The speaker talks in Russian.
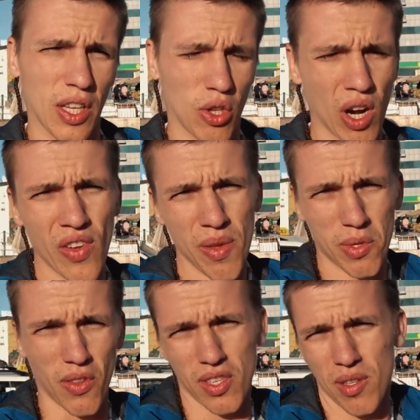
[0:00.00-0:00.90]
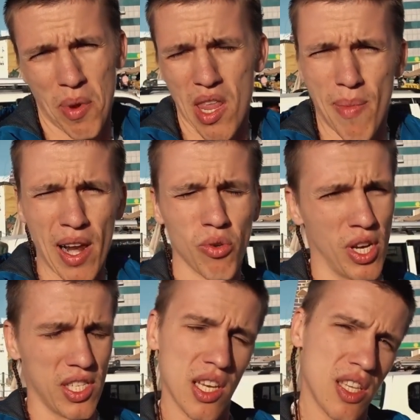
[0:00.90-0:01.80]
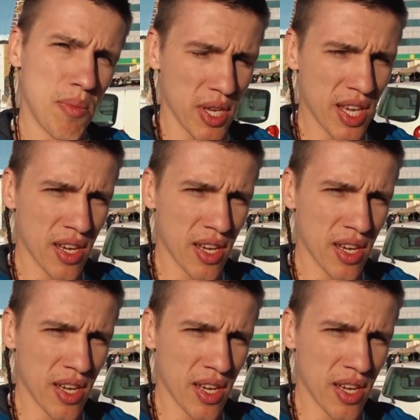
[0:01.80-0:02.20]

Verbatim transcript: в которой, видимо, соответственно, принимали участие эти